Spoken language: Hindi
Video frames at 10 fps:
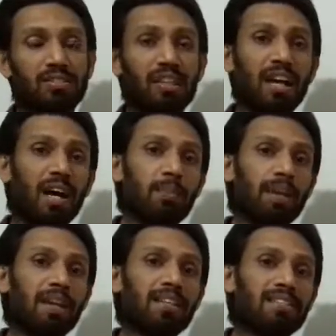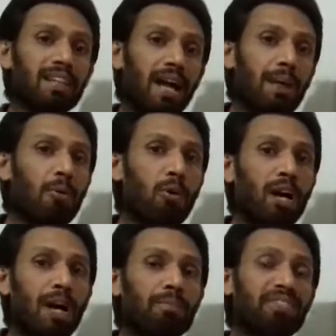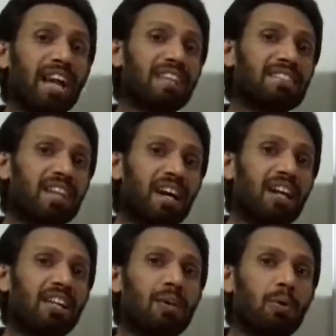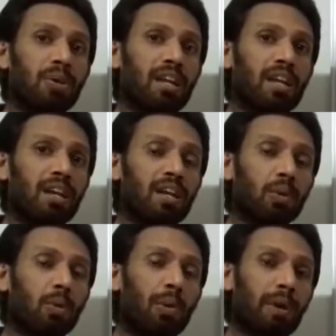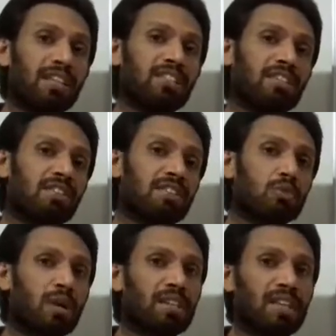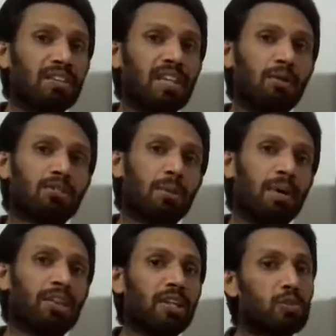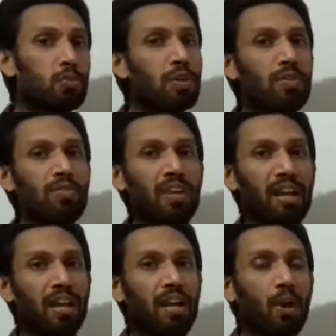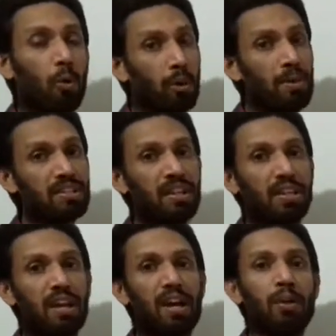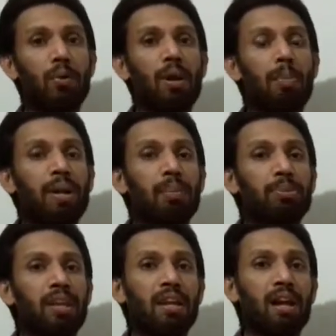क्या हमें इससे लाभ होगा क्या इससे हानि होगी तो हमारे जीवन से जो आज़ादी है वो समानता जुड़ी हुई है और हमें इसका ज्ञान होना पर्याप्त